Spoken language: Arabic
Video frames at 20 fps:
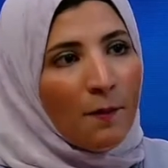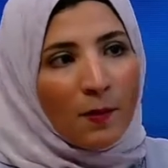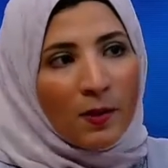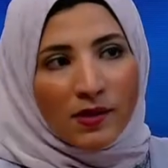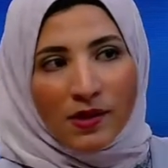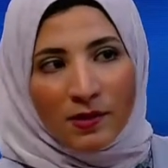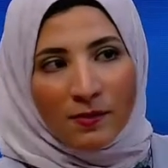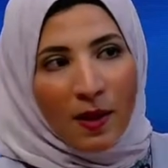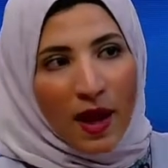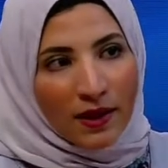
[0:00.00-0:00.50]

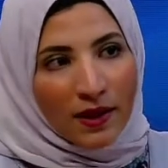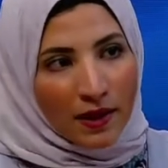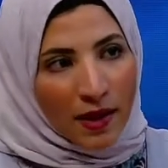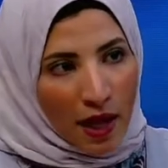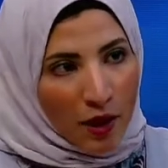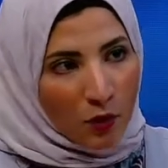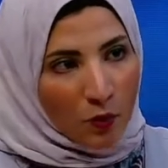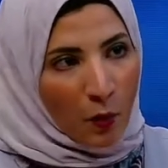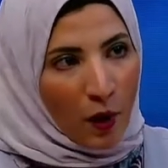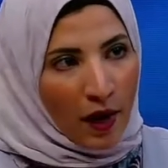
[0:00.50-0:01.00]
مصر ما
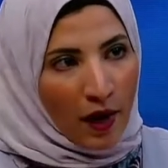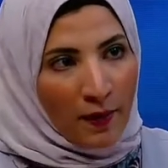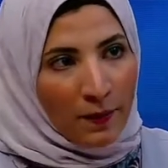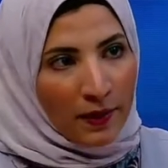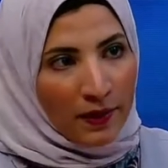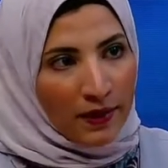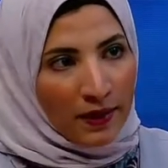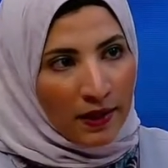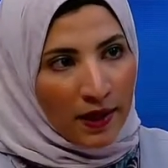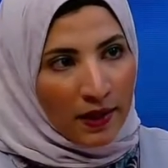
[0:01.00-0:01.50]
عندهاش
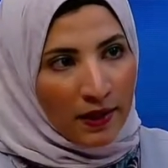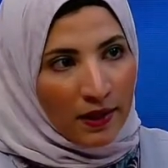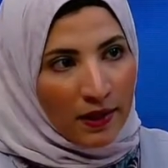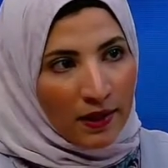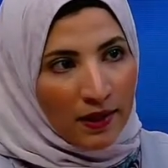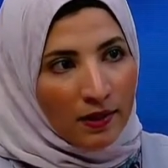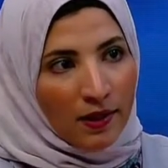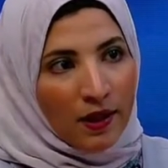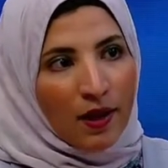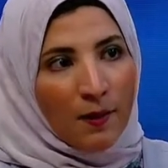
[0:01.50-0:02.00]
مخيمات
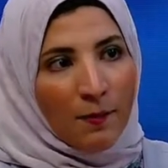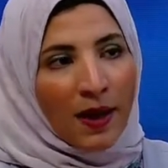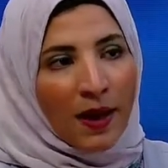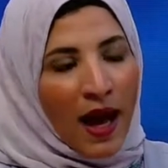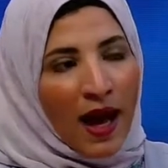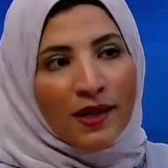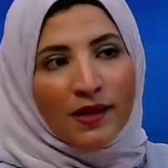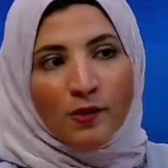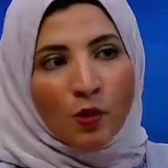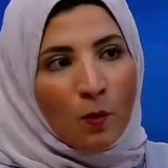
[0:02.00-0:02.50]
للاجئين
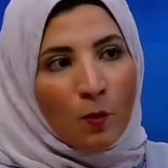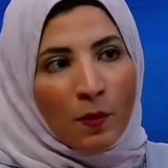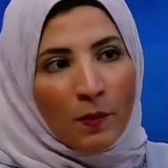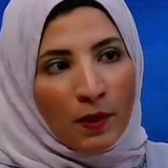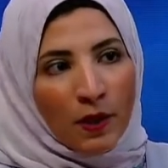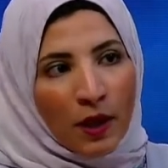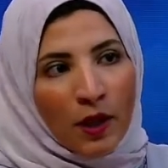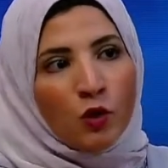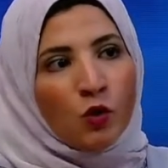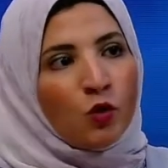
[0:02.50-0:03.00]
بالعكس هم
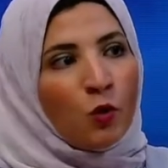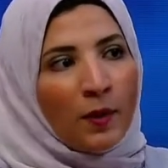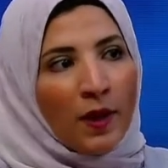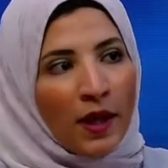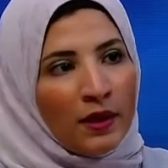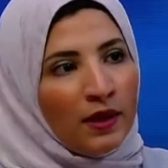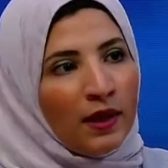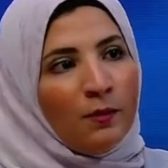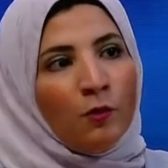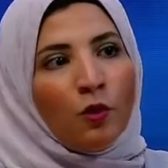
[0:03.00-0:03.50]
بيعيشوا
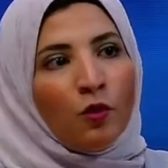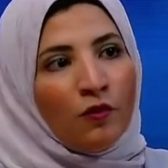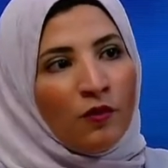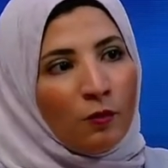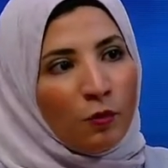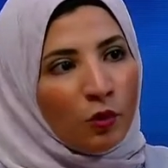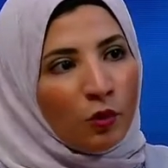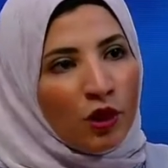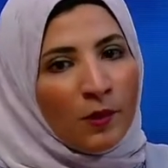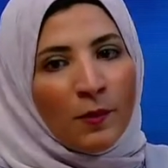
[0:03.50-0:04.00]
وبيندمجوا في
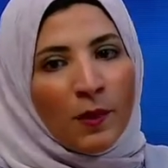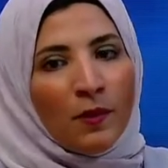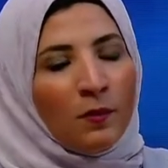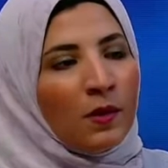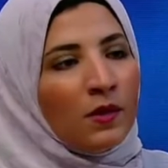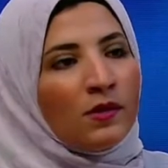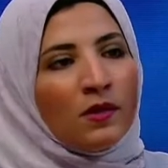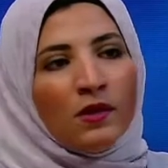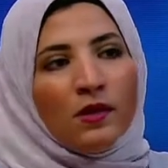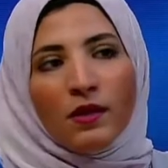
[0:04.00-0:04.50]
المجتمع
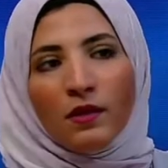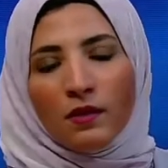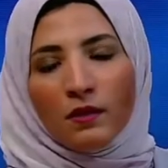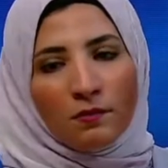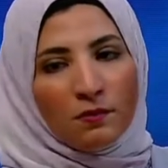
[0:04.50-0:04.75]
المصري